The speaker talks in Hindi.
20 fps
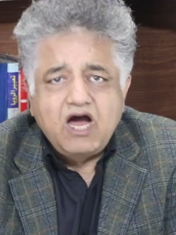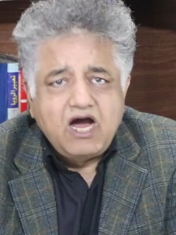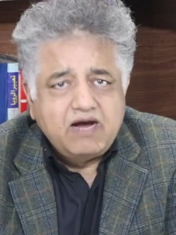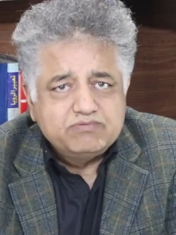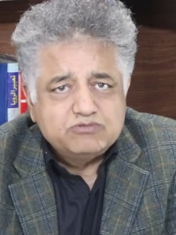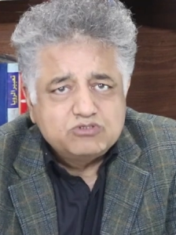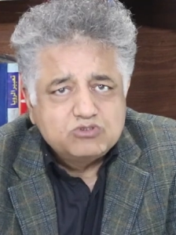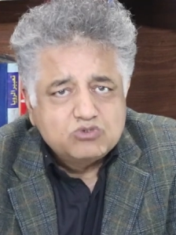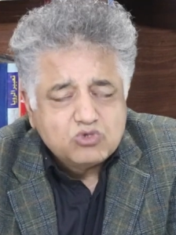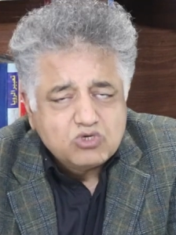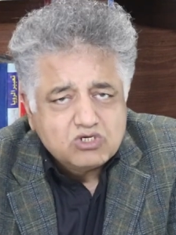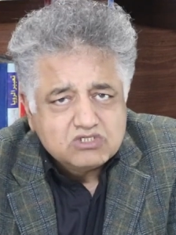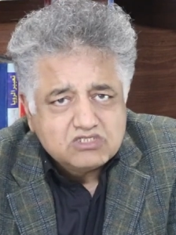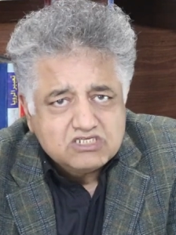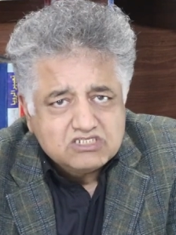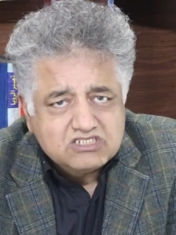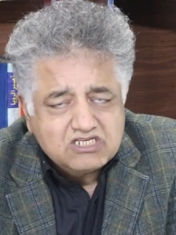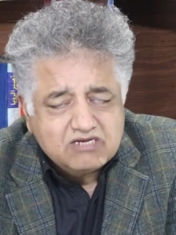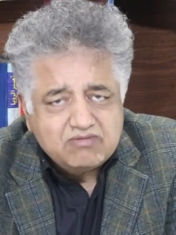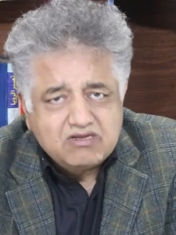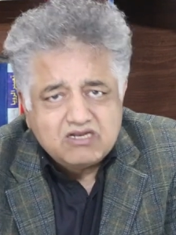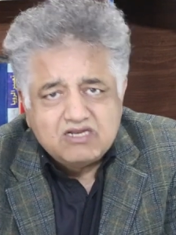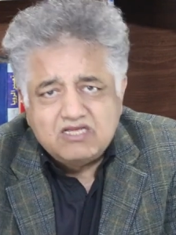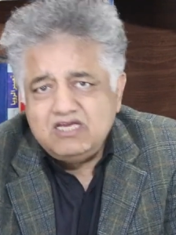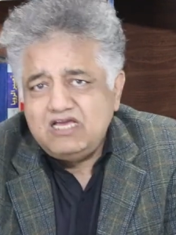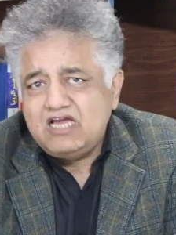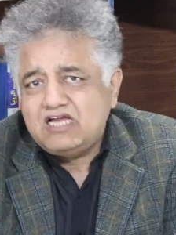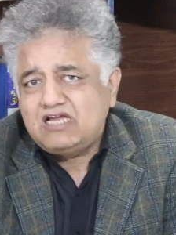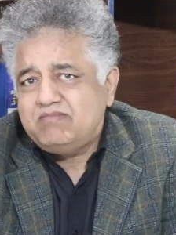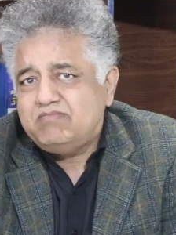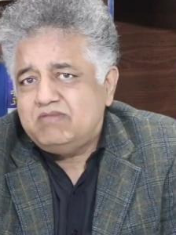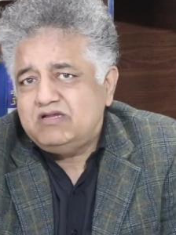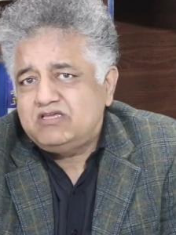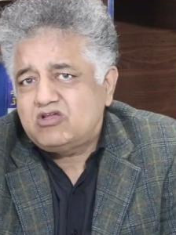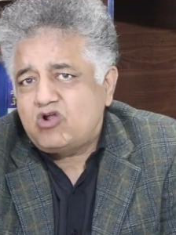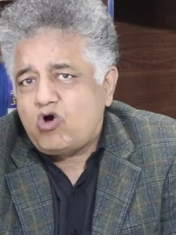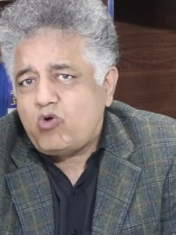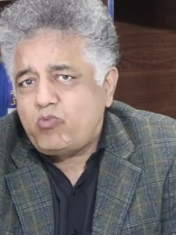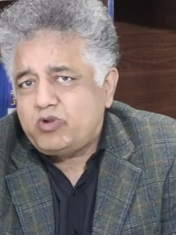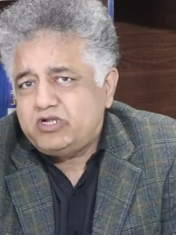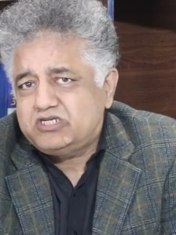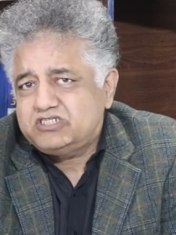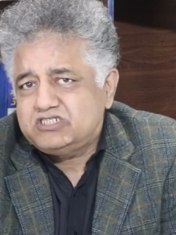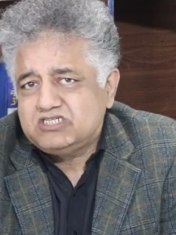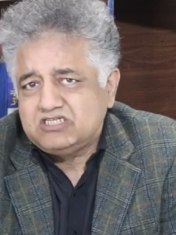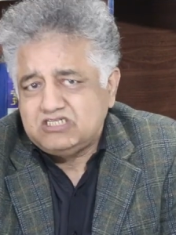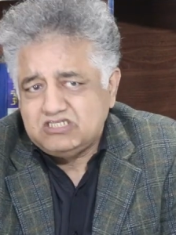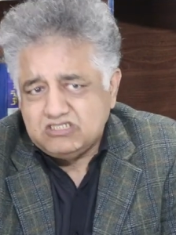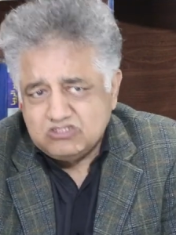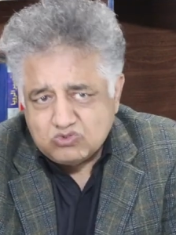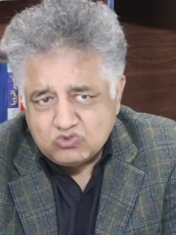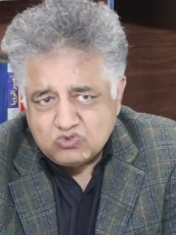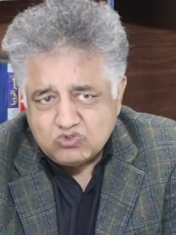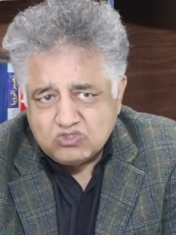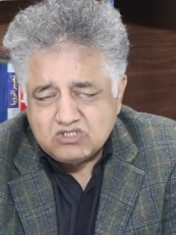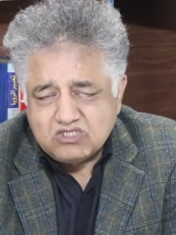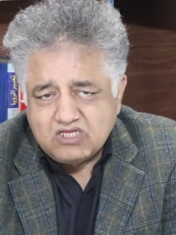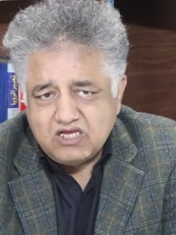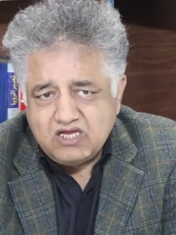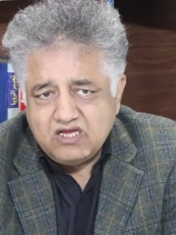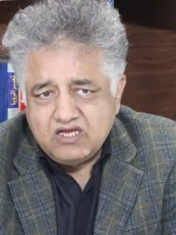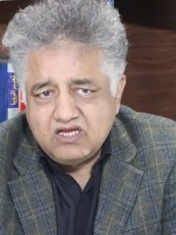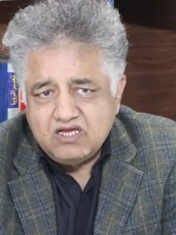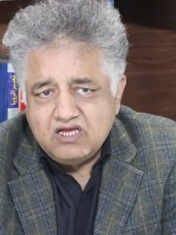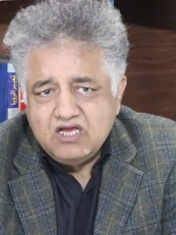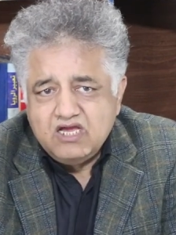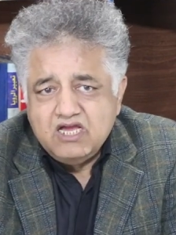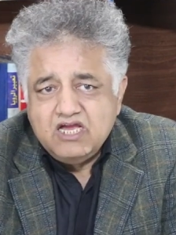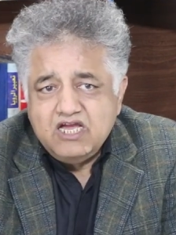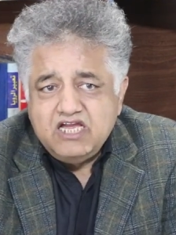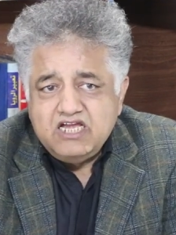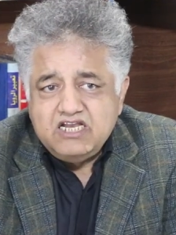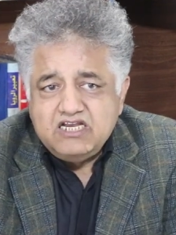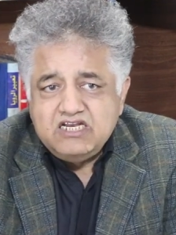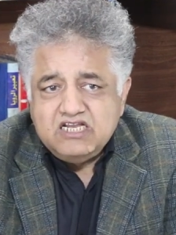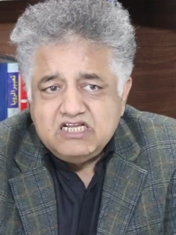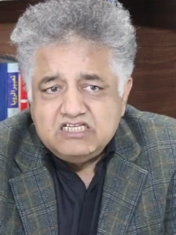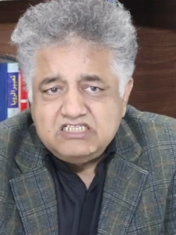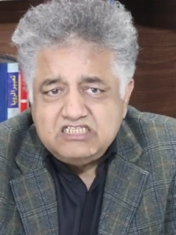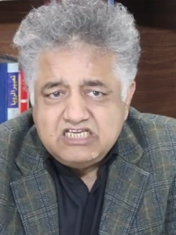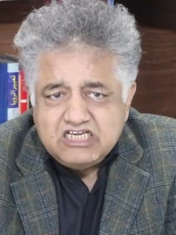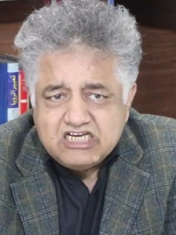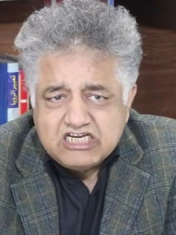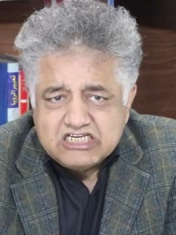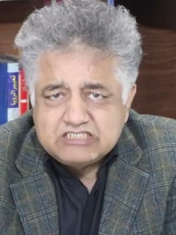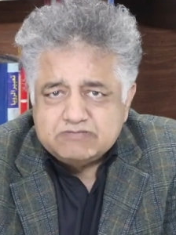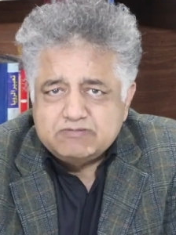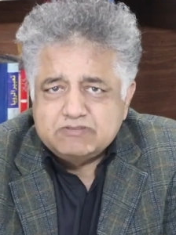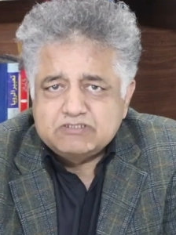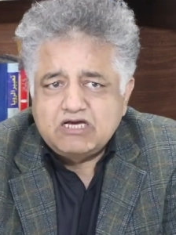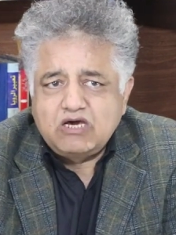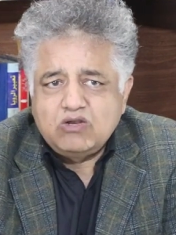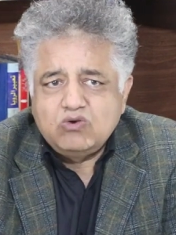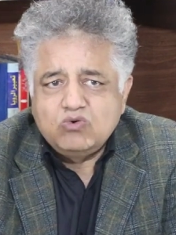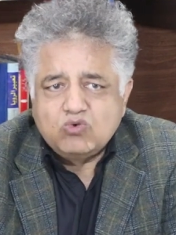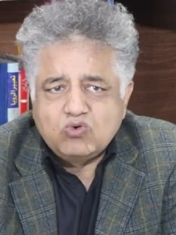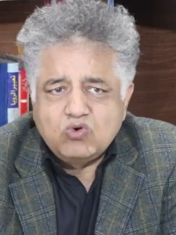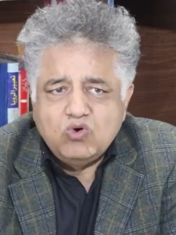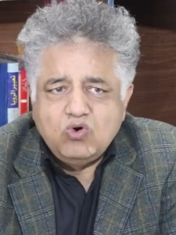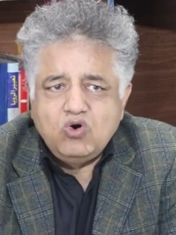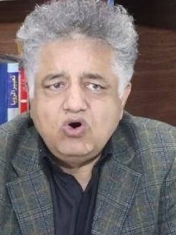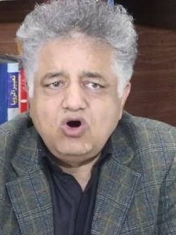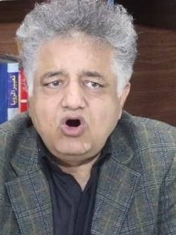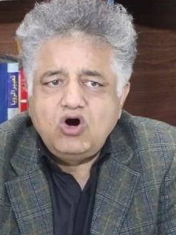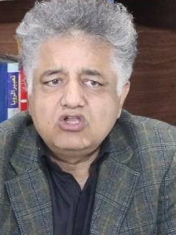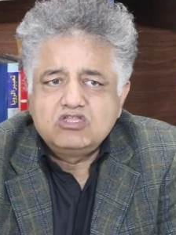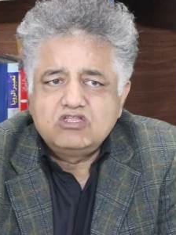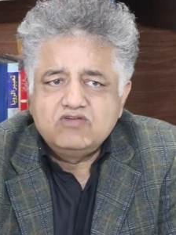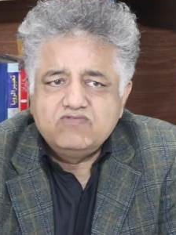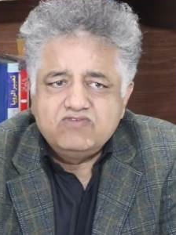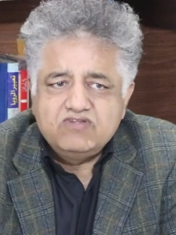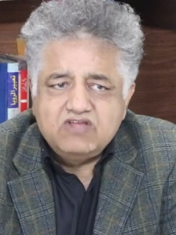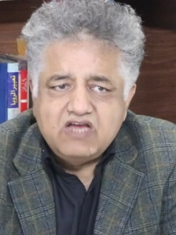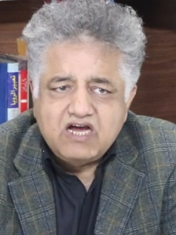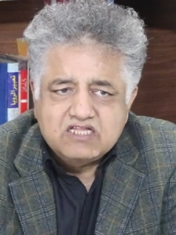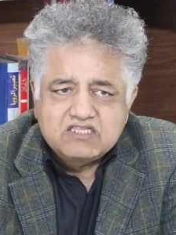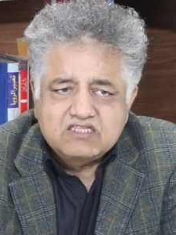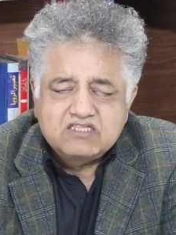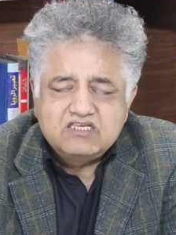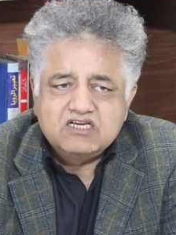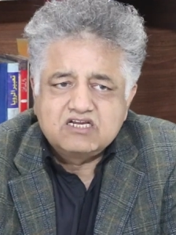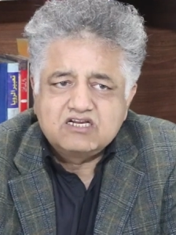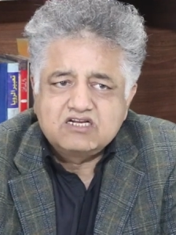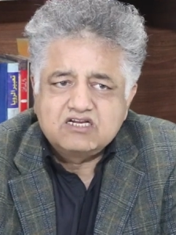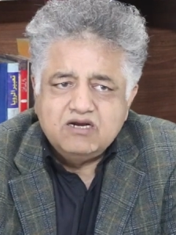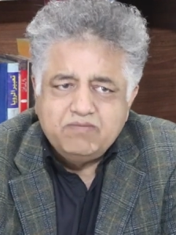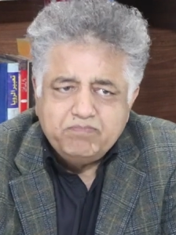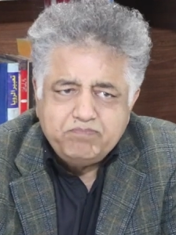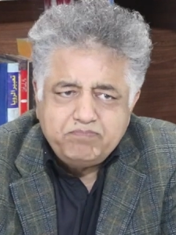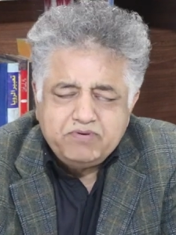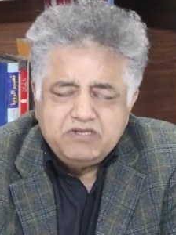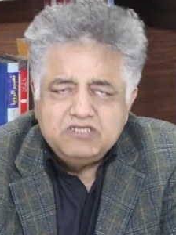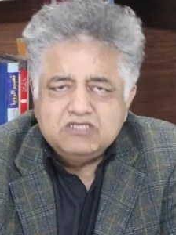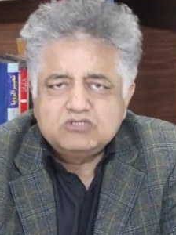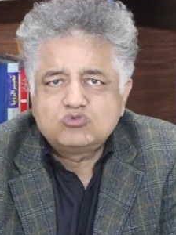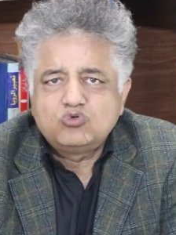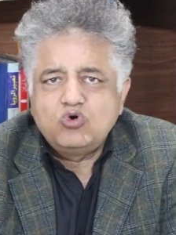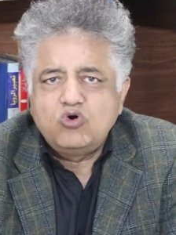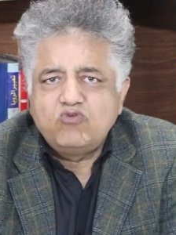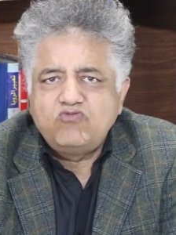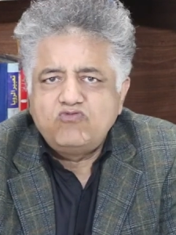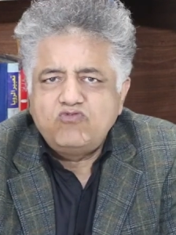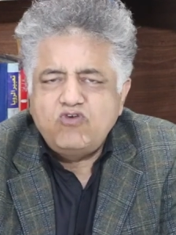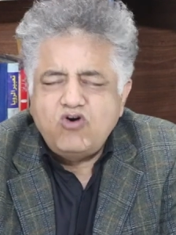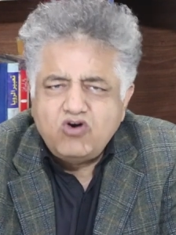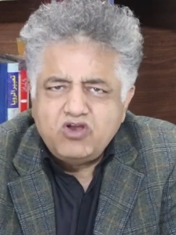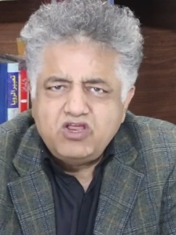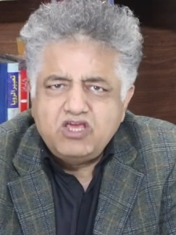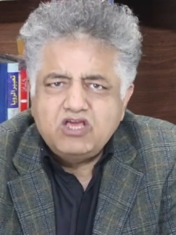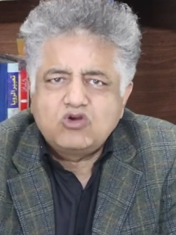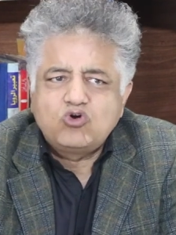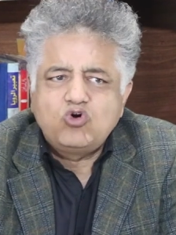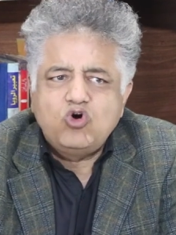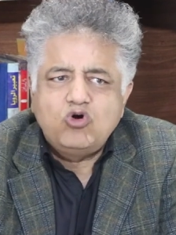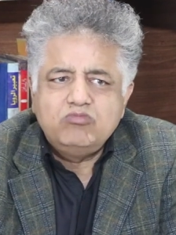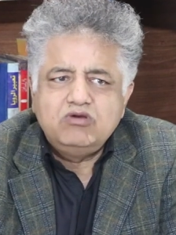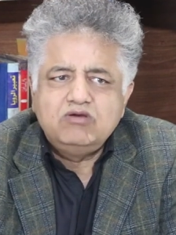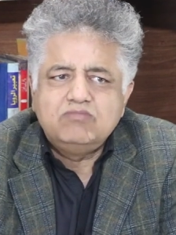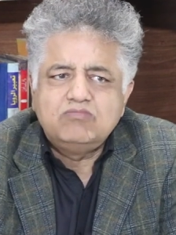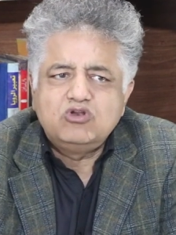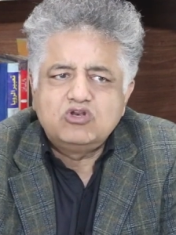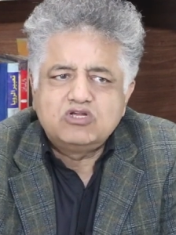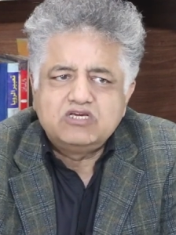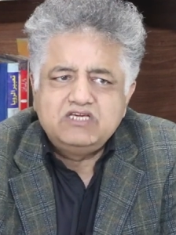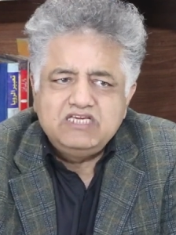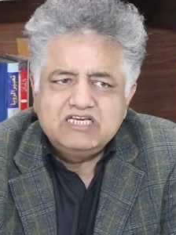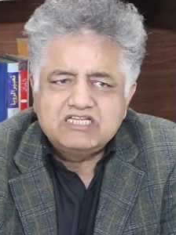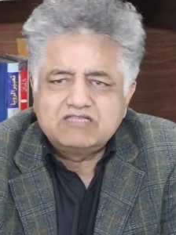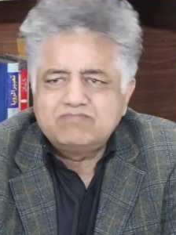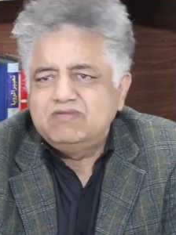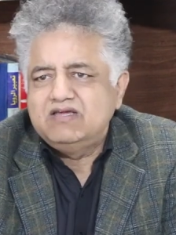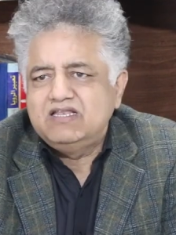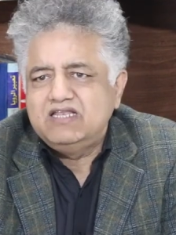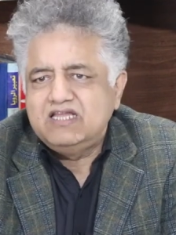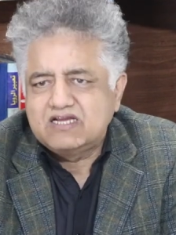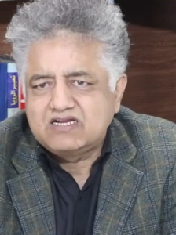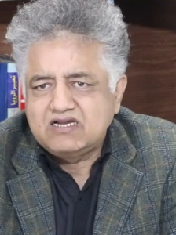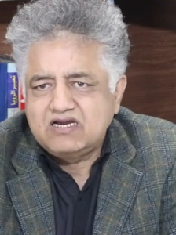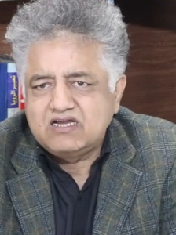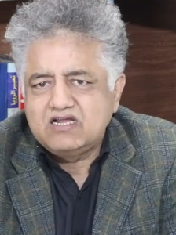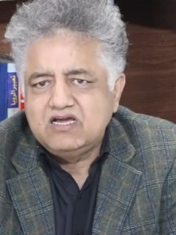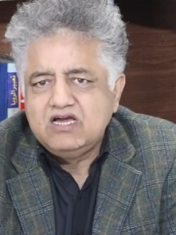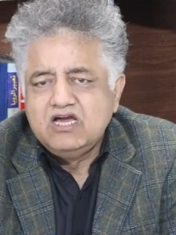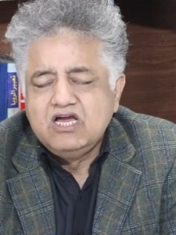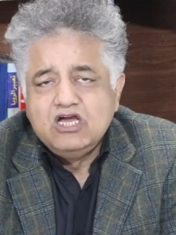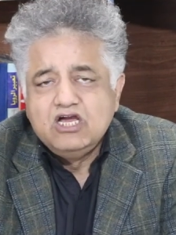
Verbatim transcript: अब ज़रूरत इस अमर की है कि मेजर ऑपरेशन की ज़रूरत है इन निजी हस्पतालों को और दफियात की कंपनीज को फौरी कौमी मलकियत में लेकर